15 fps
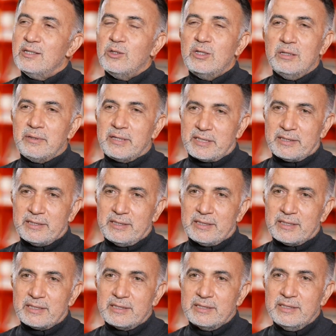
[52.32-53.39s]
Öyle başladı
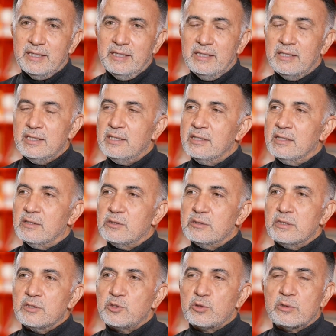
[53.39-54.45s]
aslında.
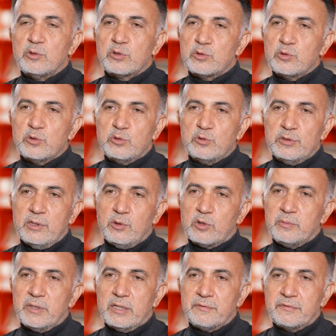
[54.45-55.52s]
Ondan sonra ortaokulda
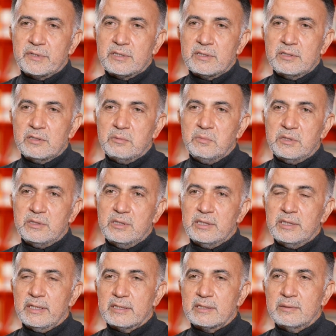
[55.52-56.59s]
orman haftası için bir şiir
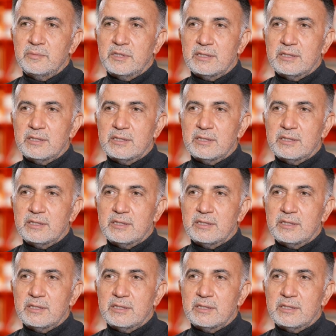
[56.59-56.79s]
yazdım.